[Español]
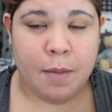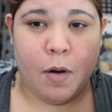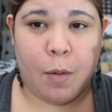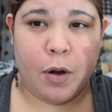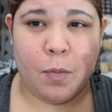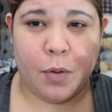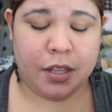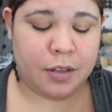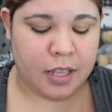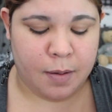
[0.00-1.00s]
Me voy a poner un
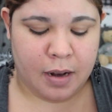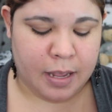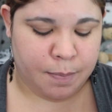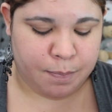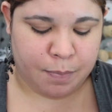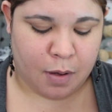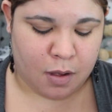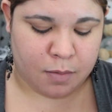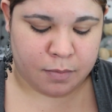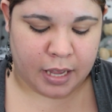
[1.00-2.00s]
poquito de lip
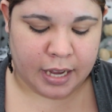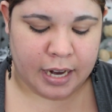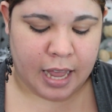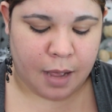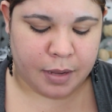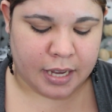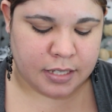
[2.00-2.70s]
balm en el labio,